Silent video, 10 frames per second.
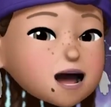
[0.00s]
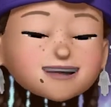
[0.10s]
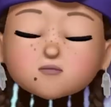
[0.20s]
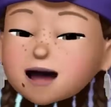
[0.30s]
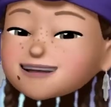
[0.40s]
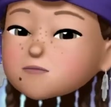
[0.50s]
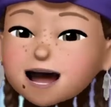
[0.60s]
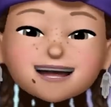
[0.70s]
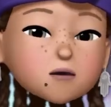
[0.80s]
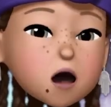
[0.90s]
relación para
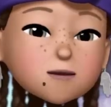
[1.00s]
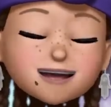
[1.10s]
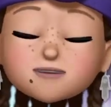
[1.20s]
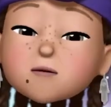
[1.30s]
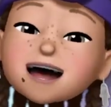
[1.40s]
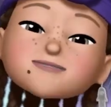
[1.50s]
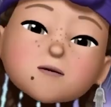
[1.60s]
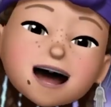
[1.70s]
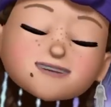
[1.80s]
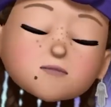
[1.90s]
Virgo,
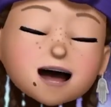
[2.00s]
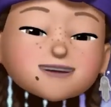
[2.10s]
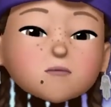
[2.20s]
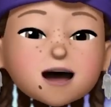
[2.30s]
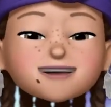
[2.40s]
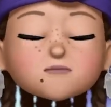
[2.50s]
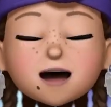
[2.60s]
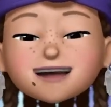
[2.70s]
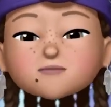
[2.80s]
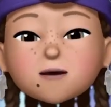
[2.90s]
podrías conocer a alguien
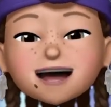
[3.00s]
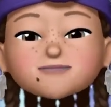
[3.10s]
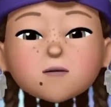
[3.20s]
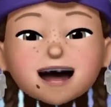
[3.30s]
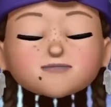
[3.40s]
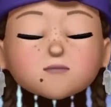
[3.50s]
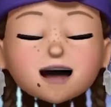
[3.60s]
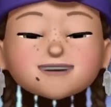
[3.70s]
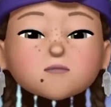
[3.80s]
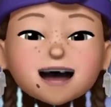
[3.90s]
que verás como algo
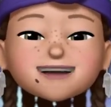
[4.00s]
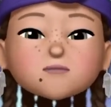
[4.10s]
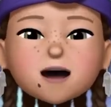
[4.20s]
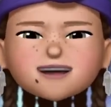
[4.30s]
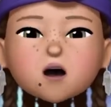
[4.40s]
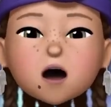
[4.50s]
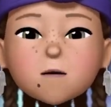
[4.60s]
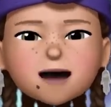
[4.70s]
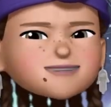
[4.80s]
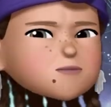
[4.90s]
potencialmente bueno,
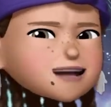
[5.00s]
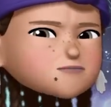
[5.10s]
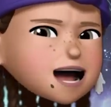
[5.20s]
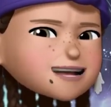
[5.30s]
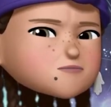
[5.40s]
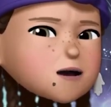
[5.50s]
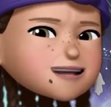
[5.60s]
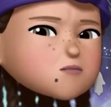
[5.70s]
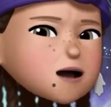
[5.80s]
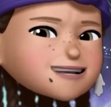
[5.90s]
pero luego
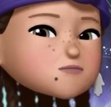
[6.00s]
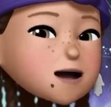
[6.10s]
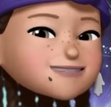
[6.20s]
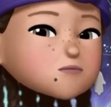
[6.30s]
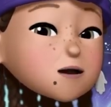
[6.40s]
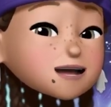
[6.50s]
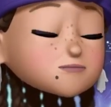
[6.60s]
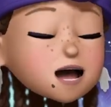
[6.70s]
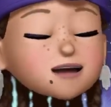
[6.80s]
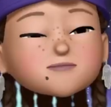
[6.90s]
mostrará otra faceta que
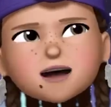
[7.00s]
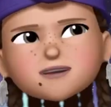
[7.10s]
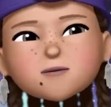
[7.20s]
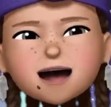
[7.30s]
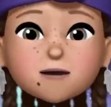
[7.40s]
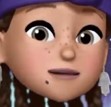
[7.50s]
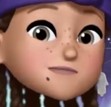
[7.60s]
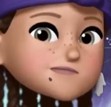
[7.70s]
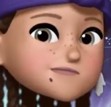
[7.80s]
no creías posible.